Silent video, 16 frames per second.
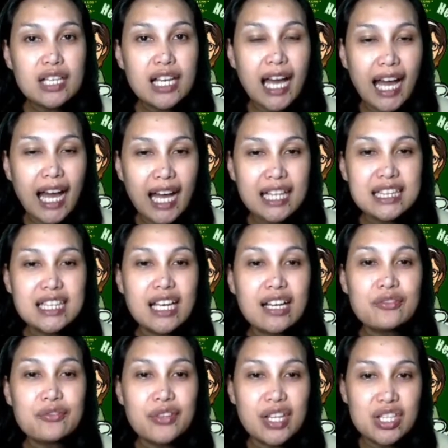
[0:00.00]
lahat
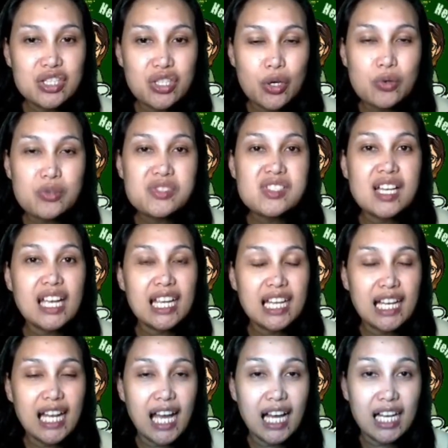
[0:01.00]
ng videos na
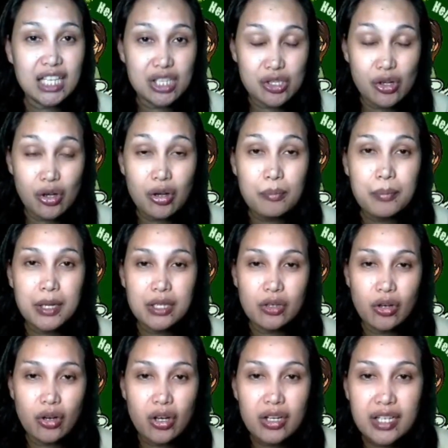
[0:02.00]
kailangan nyong
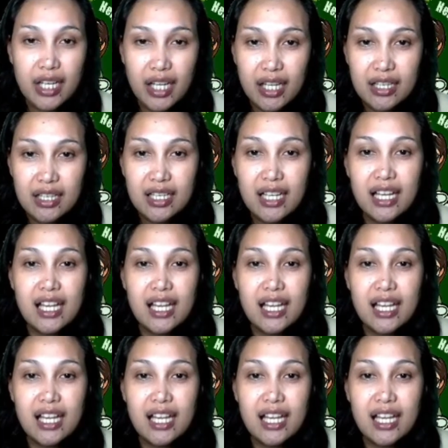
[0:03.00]
panoorin.